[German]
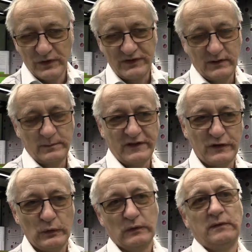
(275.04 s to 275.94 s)
Museum der
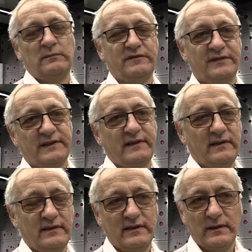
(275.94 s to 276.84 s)
Zukunft
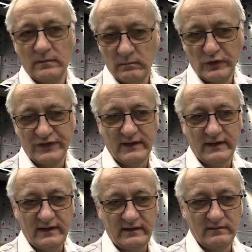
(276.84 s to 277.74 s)
muss
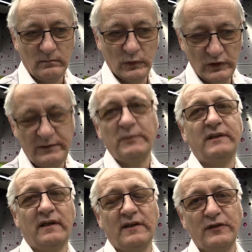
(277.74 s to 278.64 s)
ein
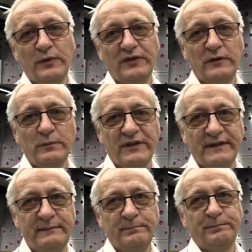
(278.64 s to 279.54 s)
multimediales Museum
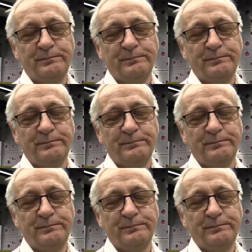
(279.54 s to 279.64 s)
sein.